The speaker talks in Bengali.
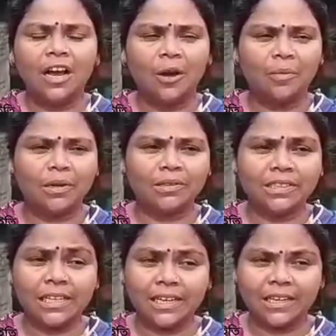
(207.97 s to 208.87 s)
আমার
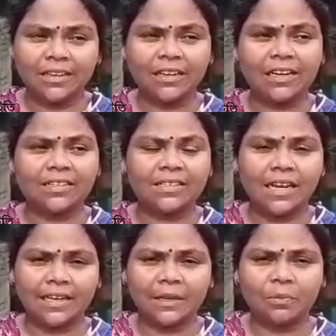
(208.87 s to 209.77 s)
ছেলে ক্লাস
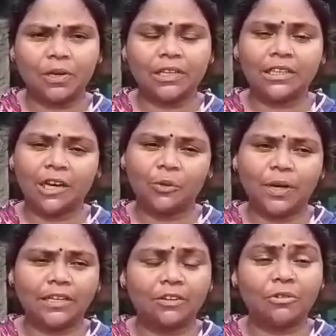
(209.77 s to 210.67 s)
নাইনে পড়ে তারও
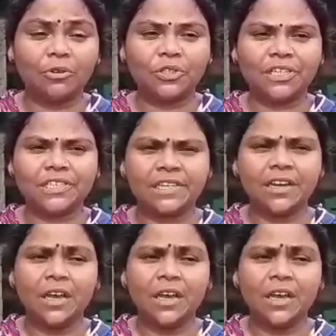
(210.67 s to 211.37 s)
একটা খরচ আছে